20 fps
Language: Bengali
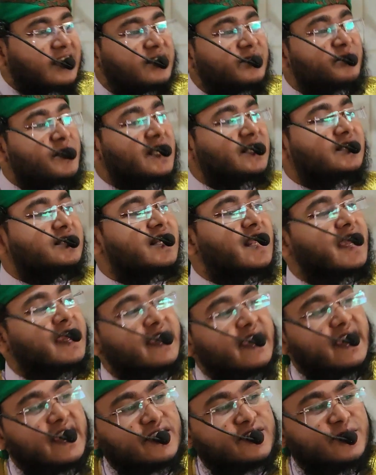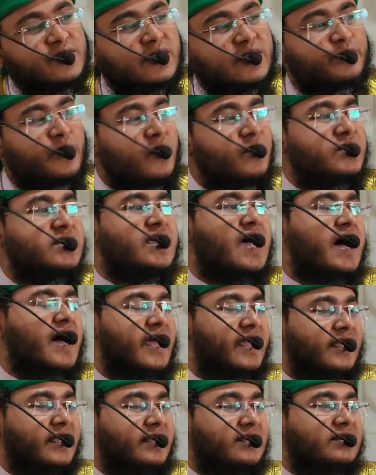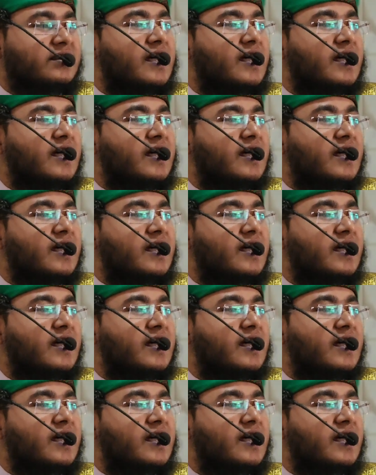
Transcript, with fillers: আট মাত্রায় গিয়ে যদি পৌঁছায়